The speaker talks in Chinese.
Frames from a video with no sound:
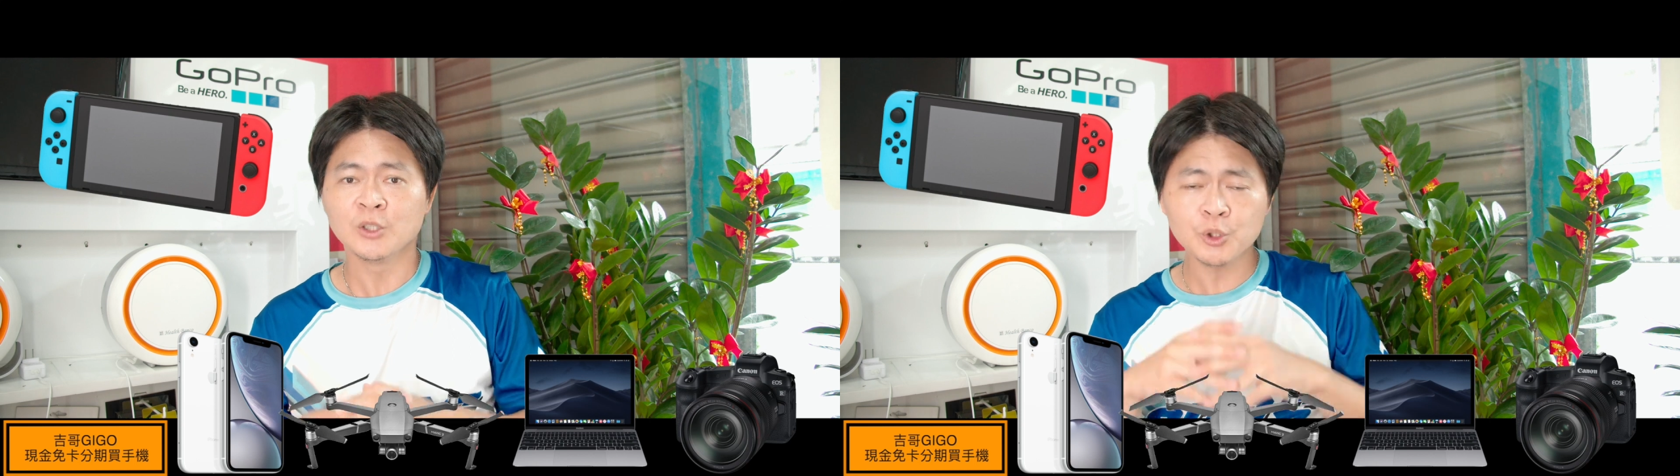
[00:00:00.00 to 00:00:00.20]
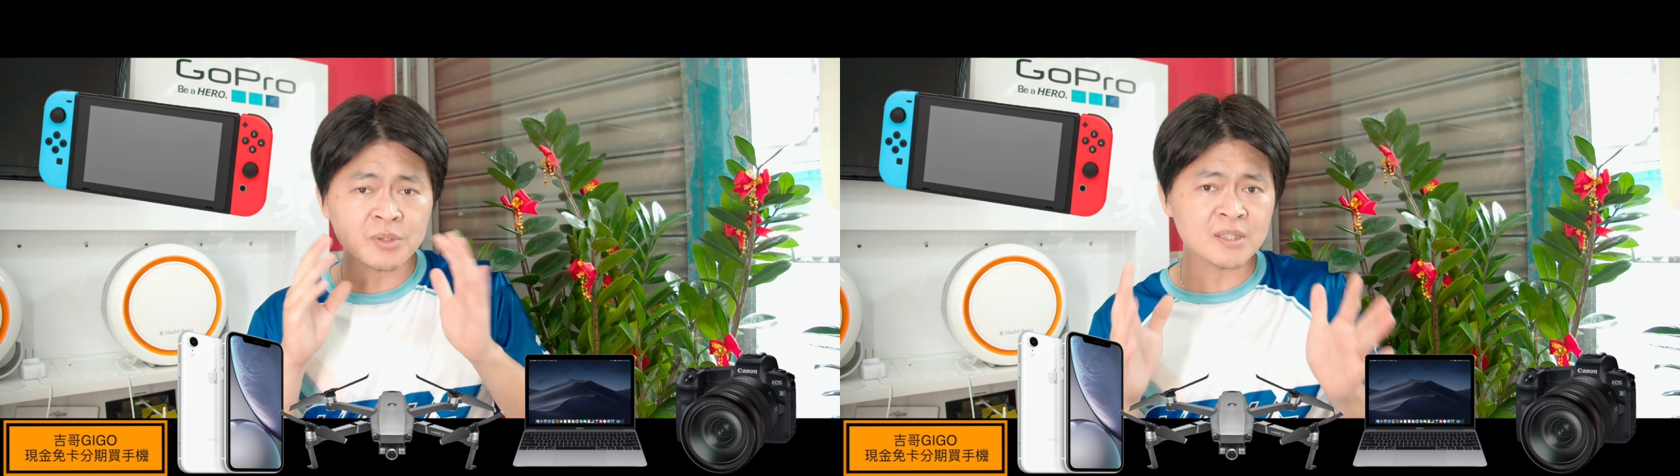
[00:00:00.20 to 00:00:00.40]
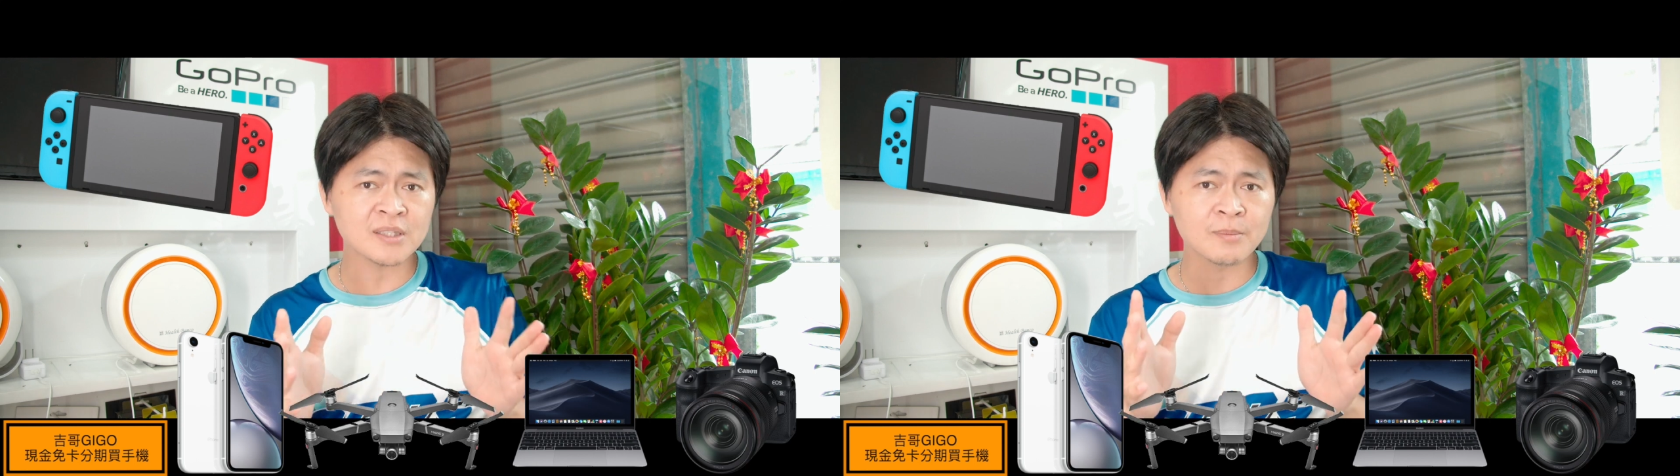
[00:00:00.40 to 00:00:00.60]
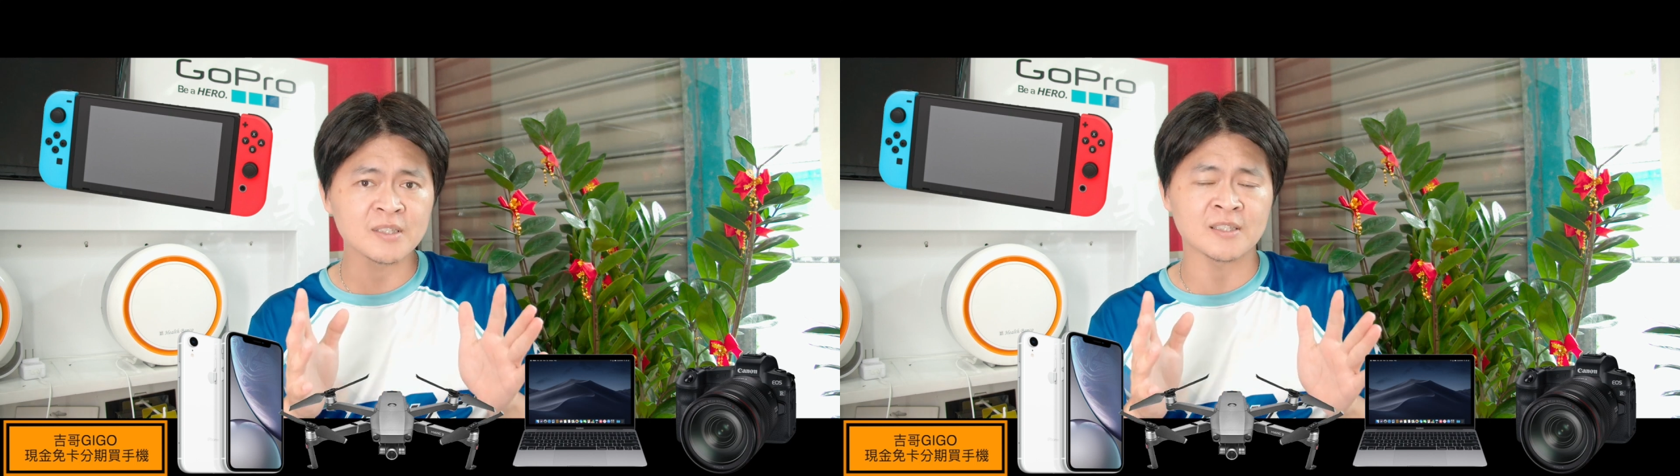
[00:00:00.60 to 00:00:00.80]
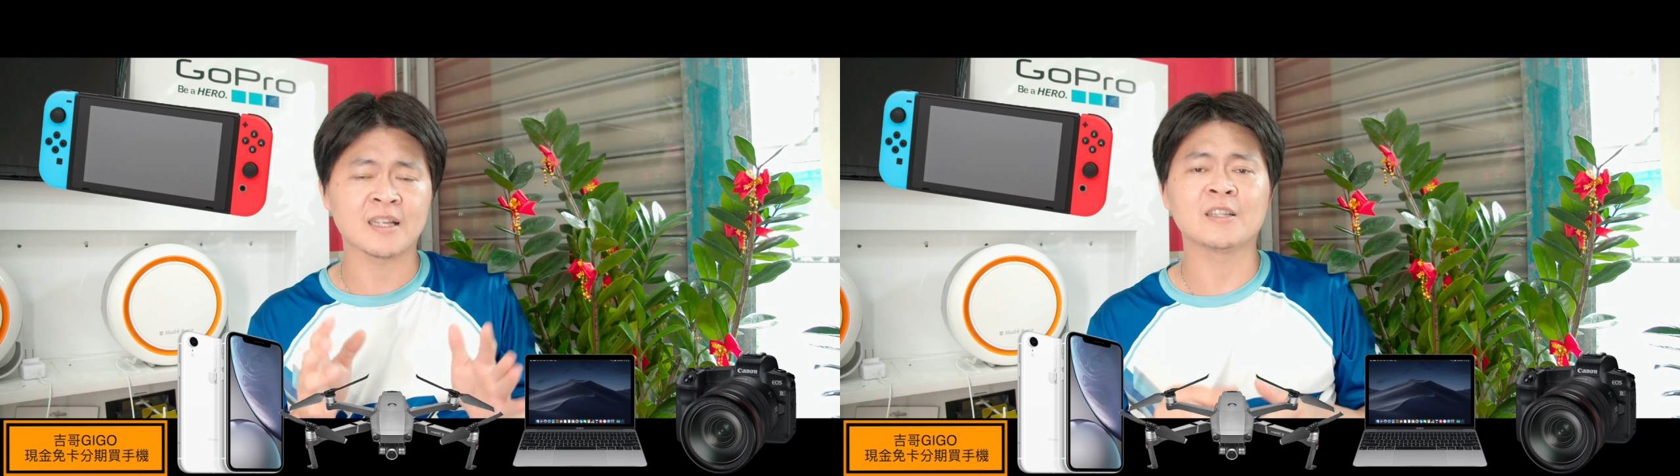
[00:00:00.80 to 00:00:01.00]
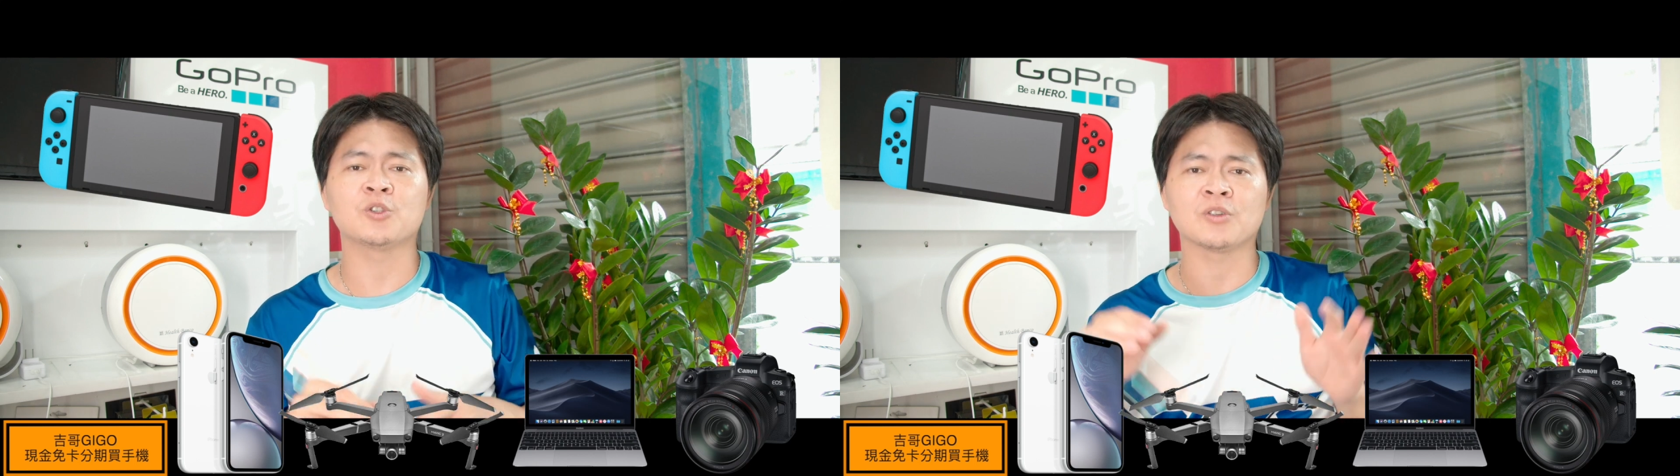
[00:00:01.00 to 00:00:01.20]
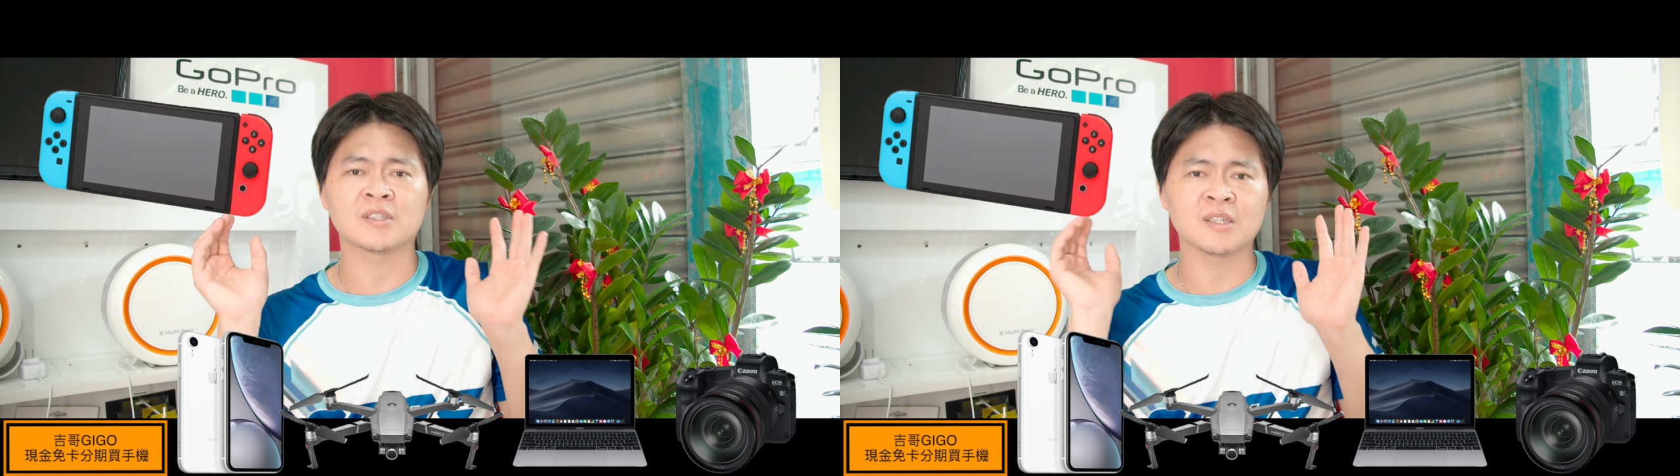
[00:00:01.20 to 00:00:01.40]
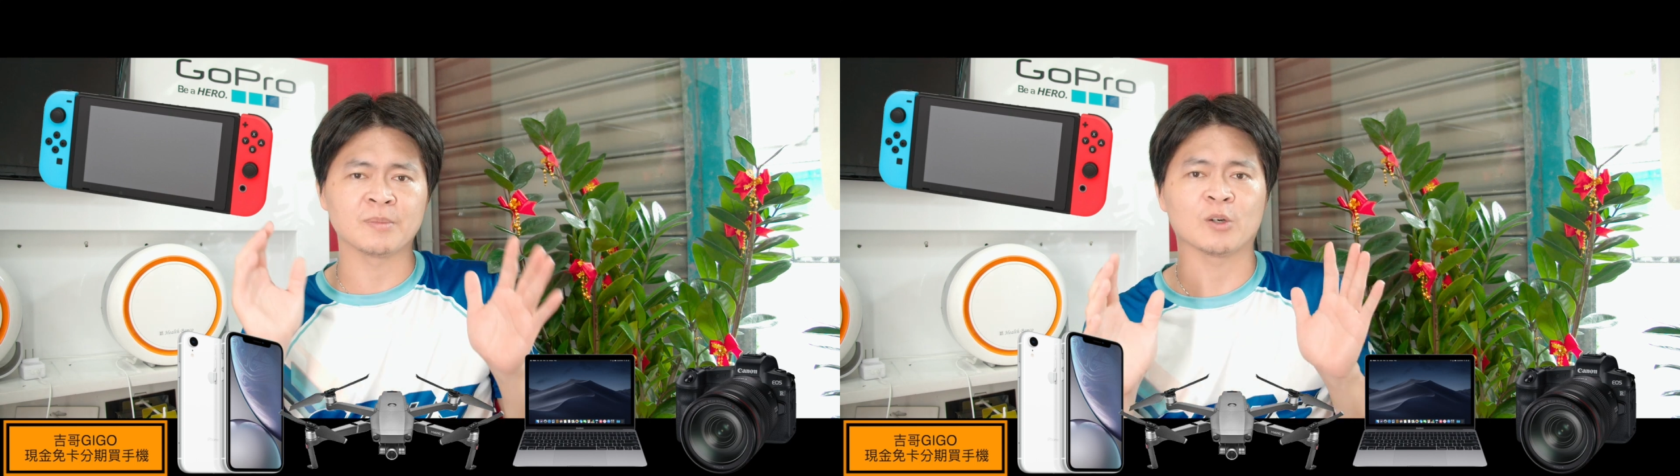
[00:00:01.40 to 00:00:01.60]
就是这么简单，就
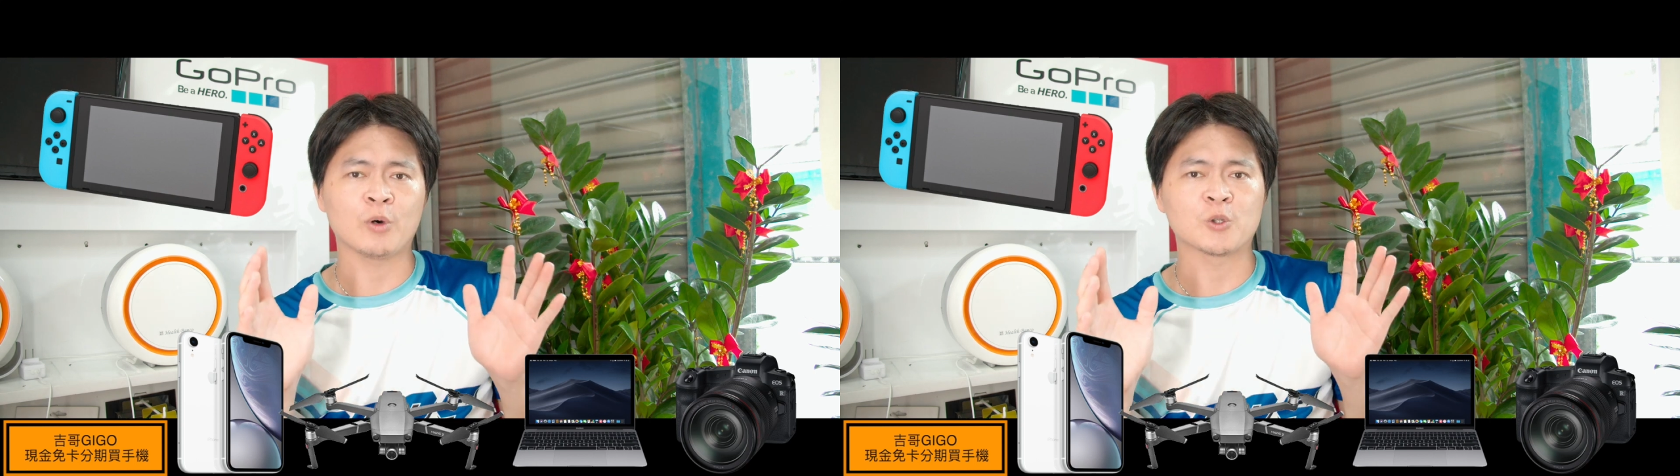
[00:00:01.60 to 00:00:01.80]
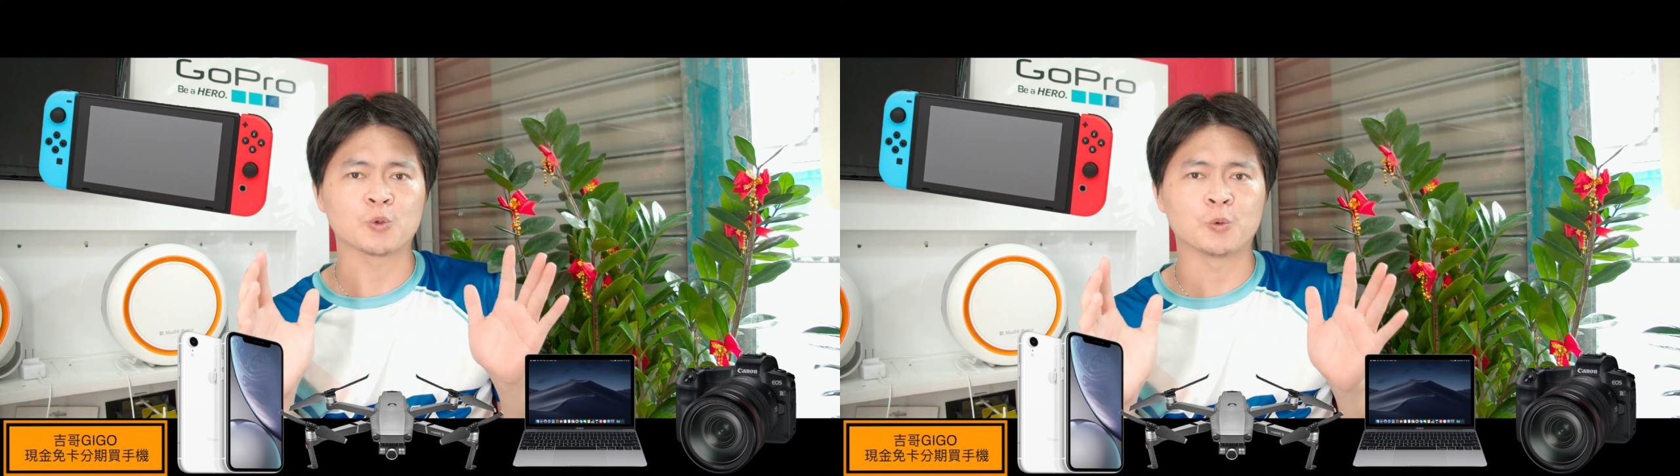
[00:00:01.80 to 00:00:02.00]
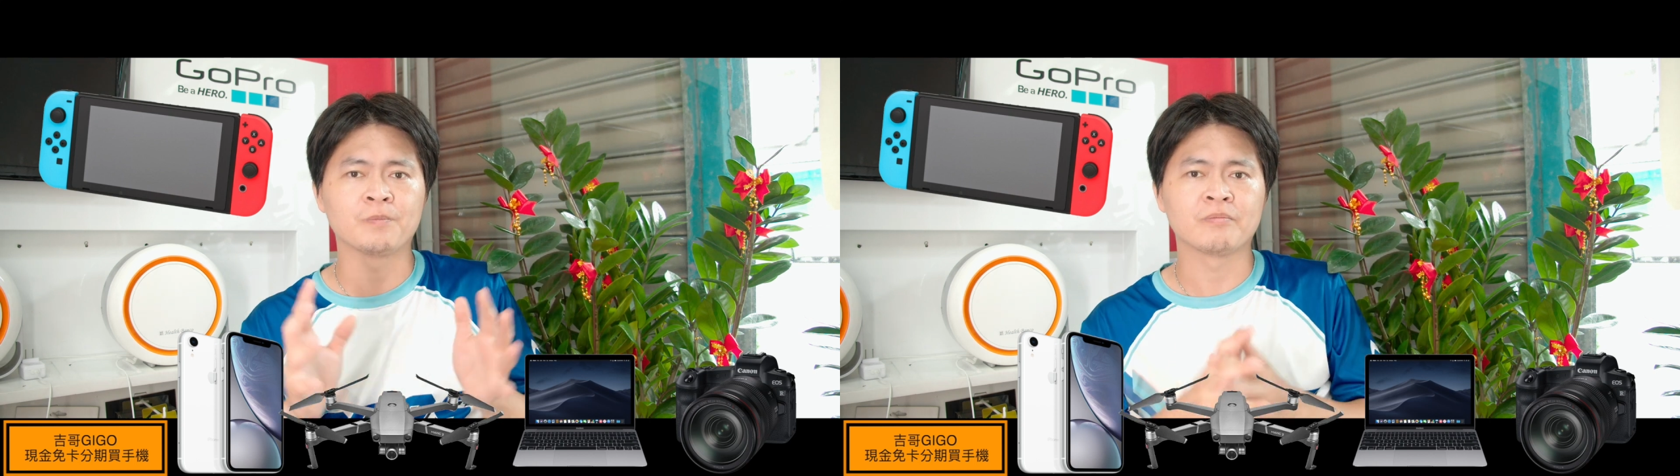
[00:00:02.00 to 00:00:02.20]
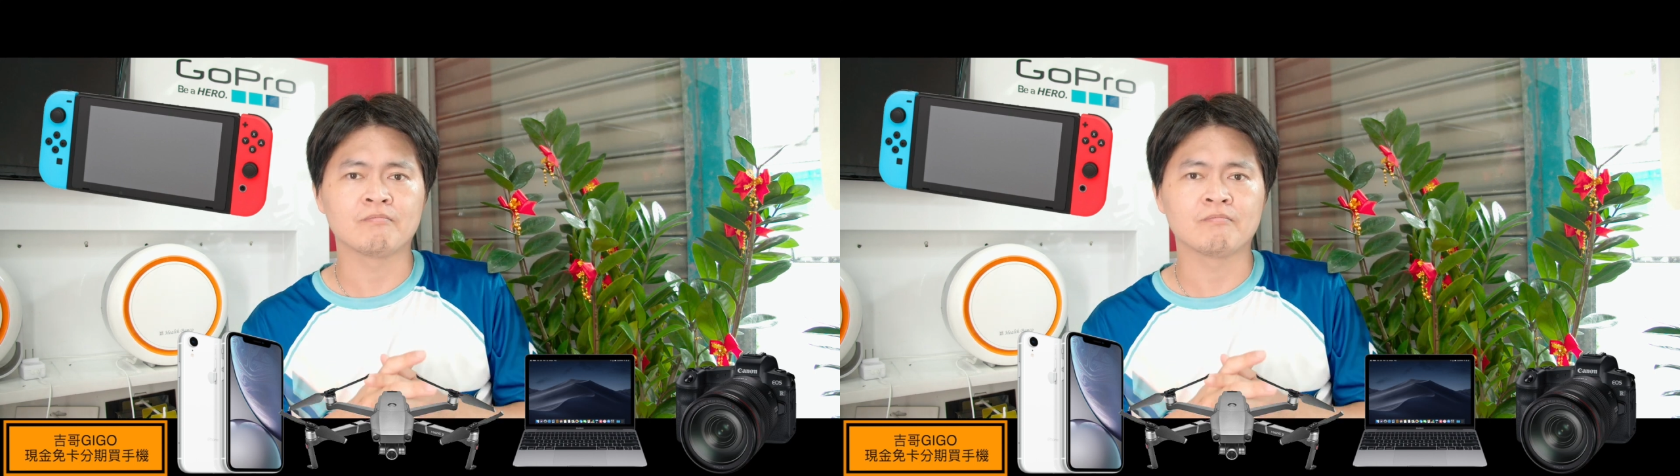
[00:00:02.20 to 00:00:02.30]
是这么的快速，